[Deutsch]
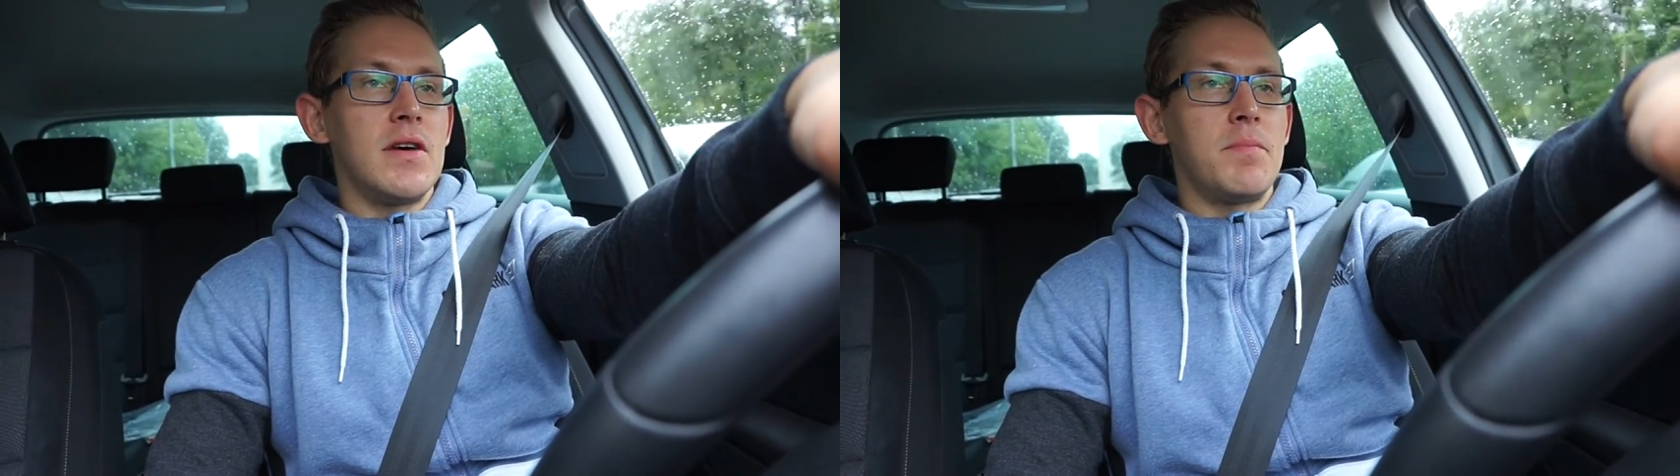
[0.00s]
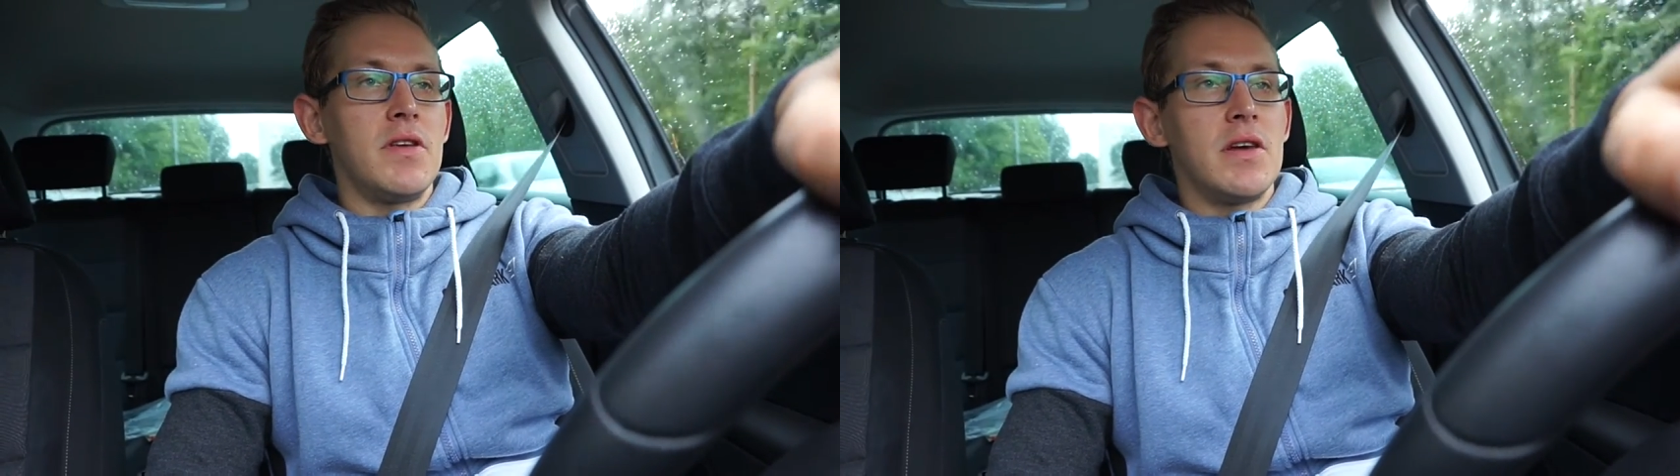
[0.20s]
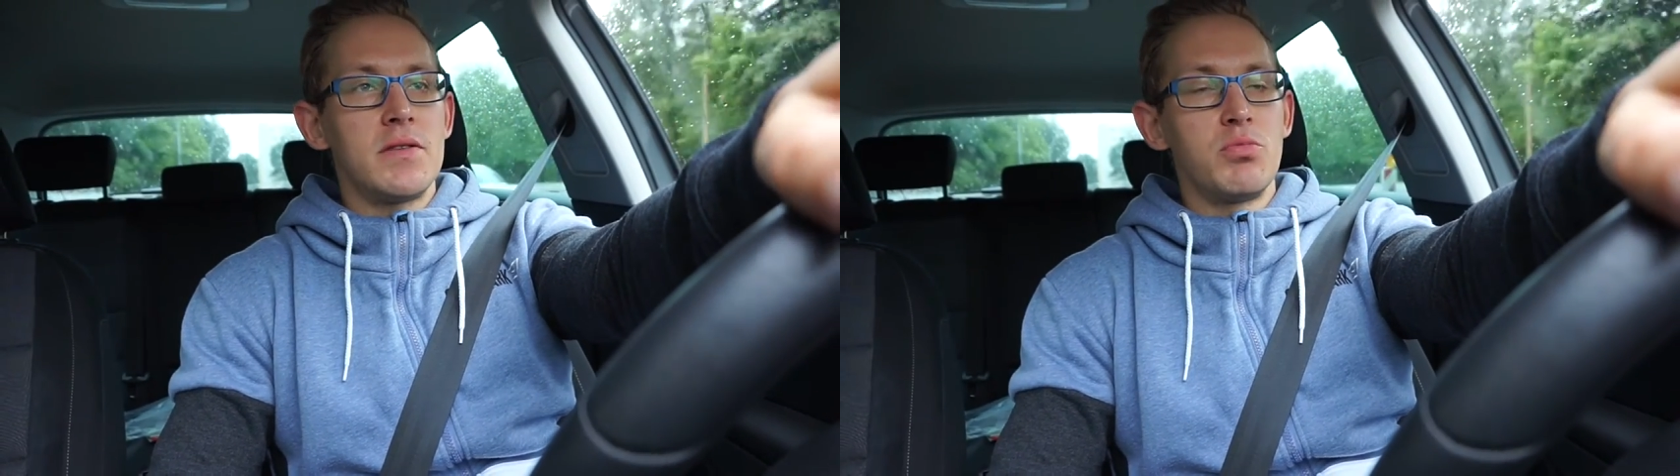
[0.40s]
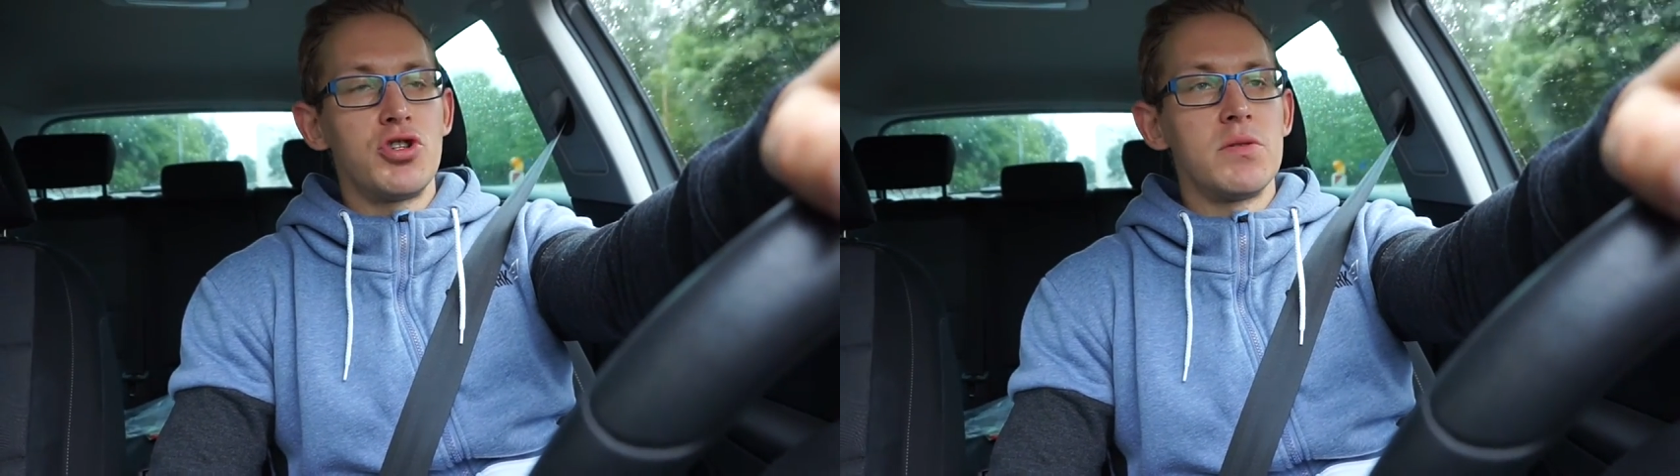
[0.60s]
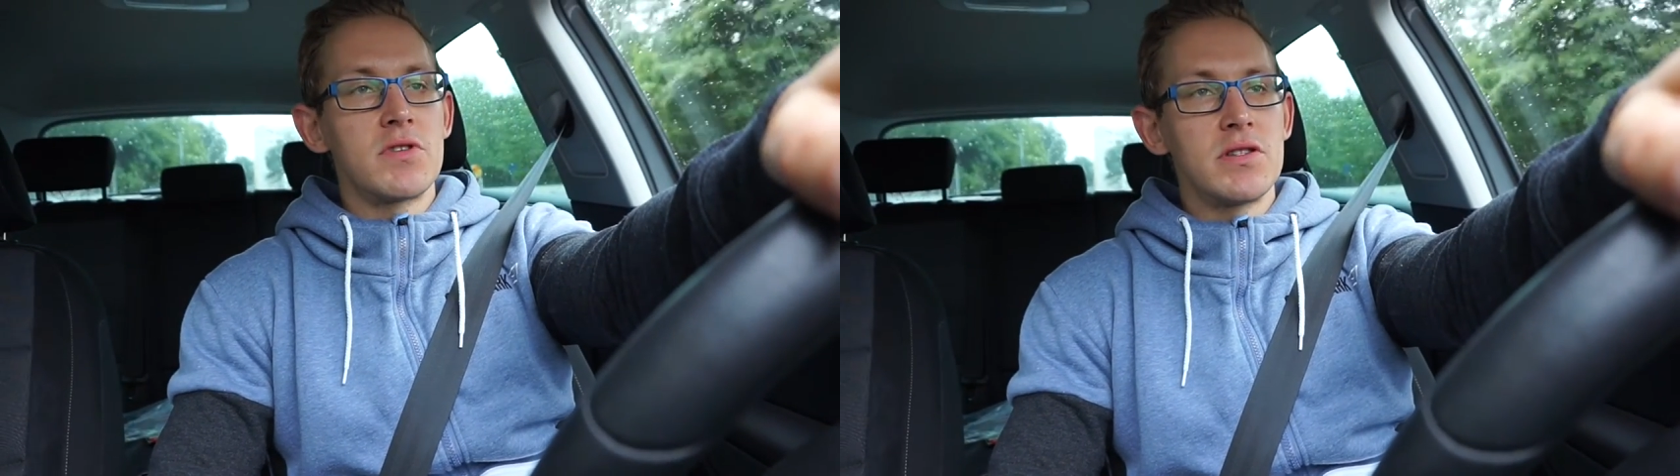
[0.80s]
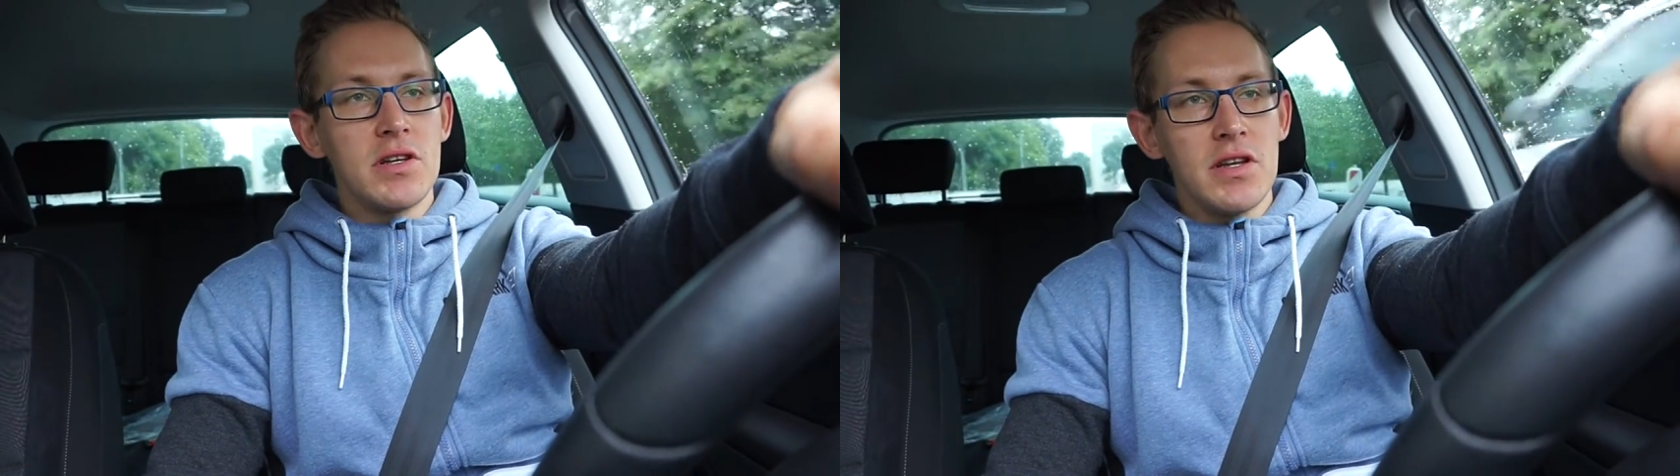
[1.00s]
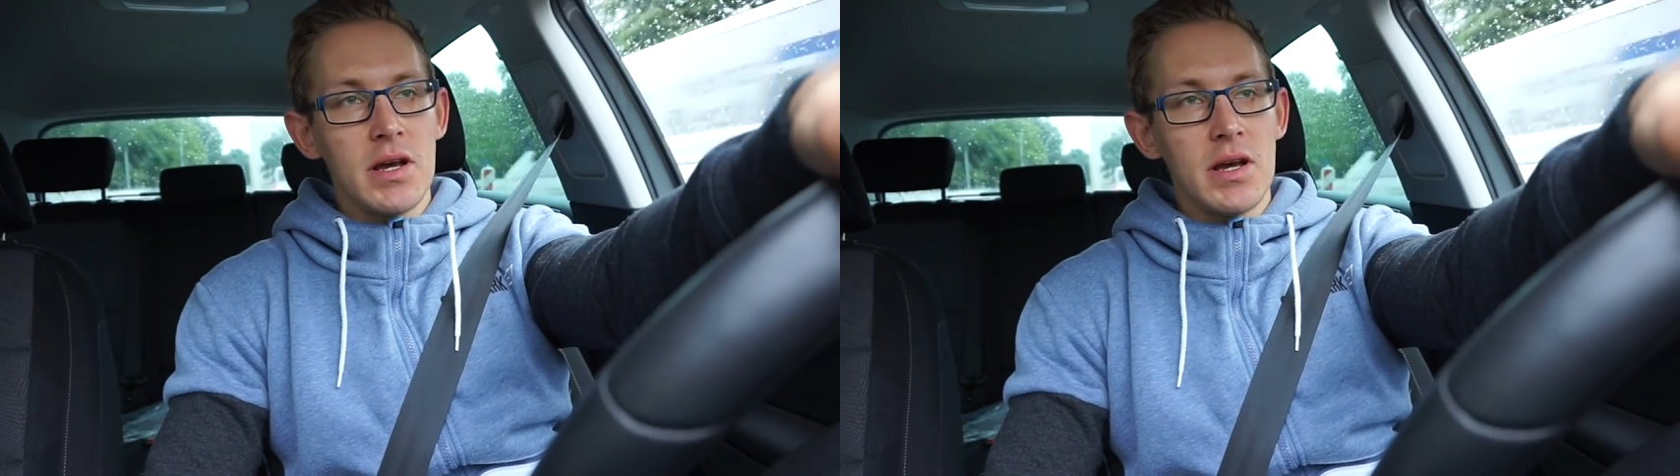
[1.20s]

habt ihr jetzt bestimmt gesehen.